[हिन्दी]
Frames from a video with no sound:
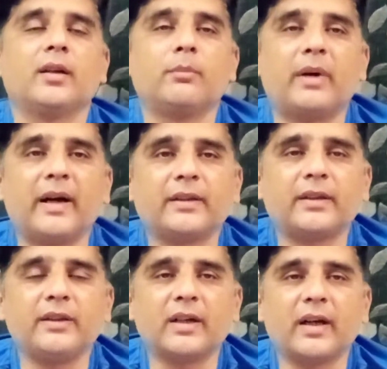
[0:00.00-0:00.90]
बात
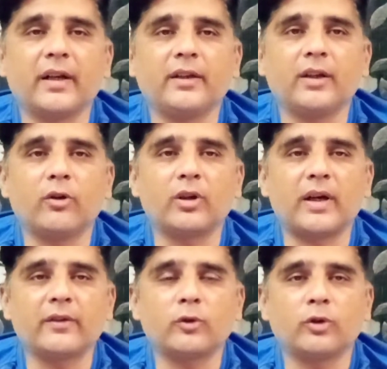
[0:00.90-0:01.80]
की जा रही है और
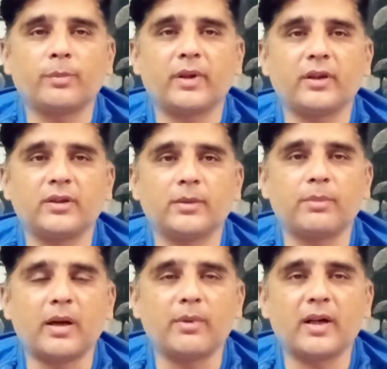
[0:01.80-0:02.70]
ख़ास तौर पर जब
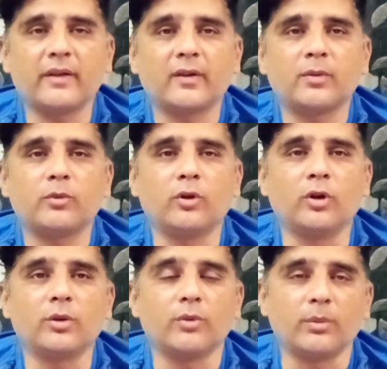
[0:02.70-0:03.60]
बाबर आजम
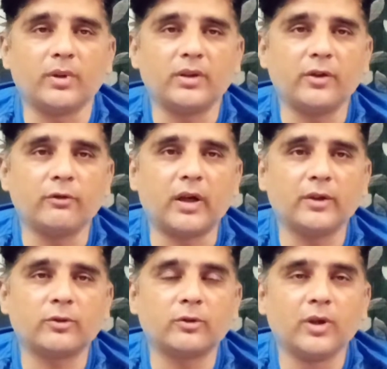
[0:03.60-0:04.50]
और मोहम्मद
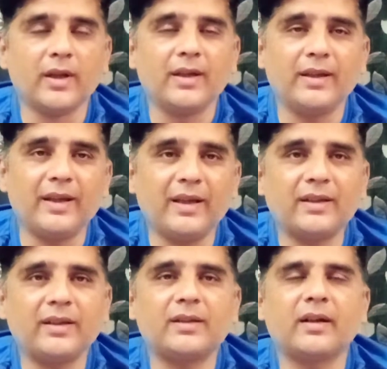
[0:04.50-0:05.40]
रिजवान को एक
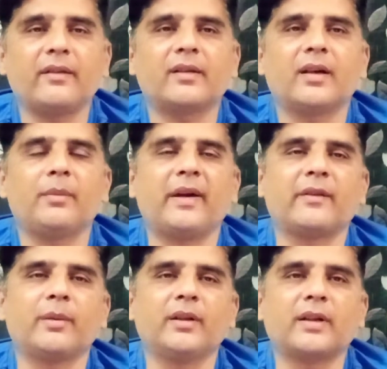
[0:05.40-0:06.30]
ही तर्ज का
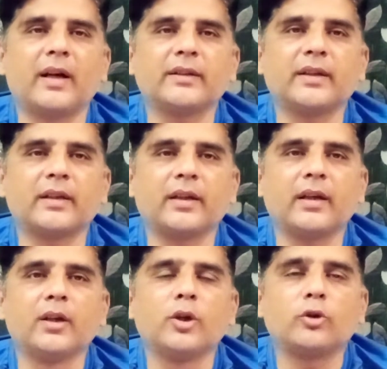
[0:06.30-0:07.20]
बैट्समैन कहा जाता
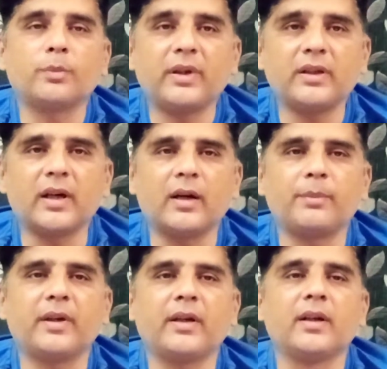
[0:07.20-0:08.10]
है तो फिर यहाँ
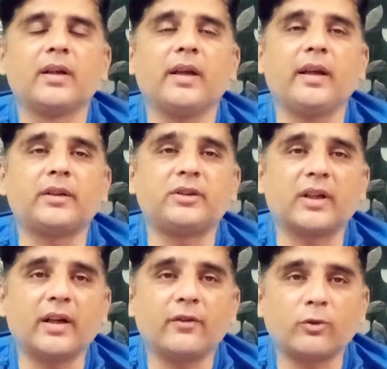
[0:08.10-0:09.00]
पर एक
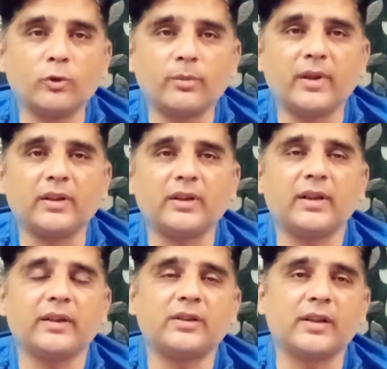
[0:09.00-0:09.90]
जगह ज़रूर बनती
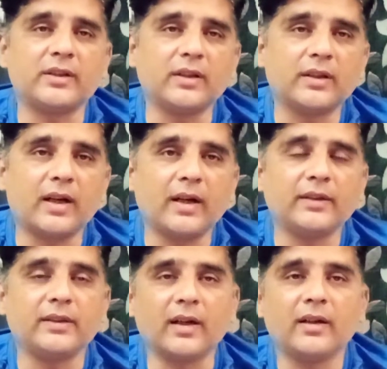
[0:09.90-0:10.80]
है शर्जील
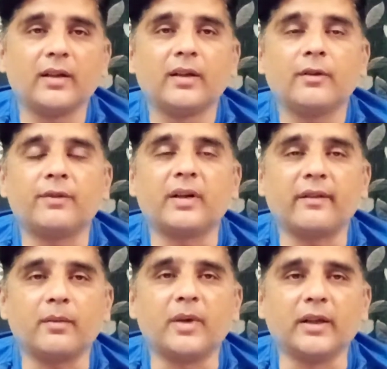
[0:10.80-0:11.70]
खान या फ़खर
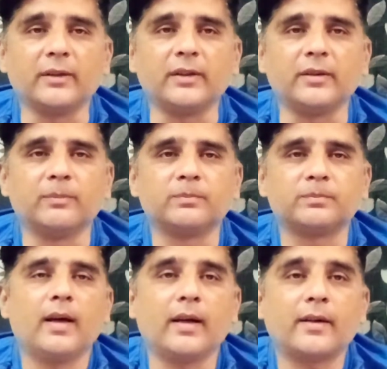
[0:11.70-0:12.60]
जमान की
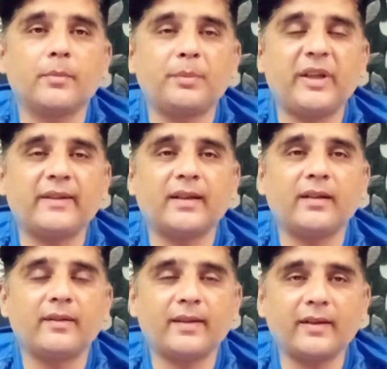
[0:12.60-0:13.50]
अगर हम पी एस एल
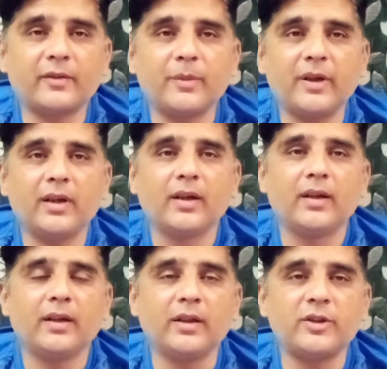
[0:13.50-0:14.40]
सिक्स में
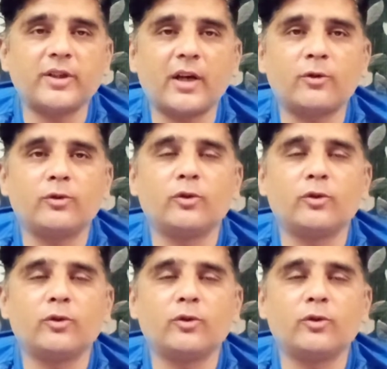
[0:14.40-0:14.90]
इन चारों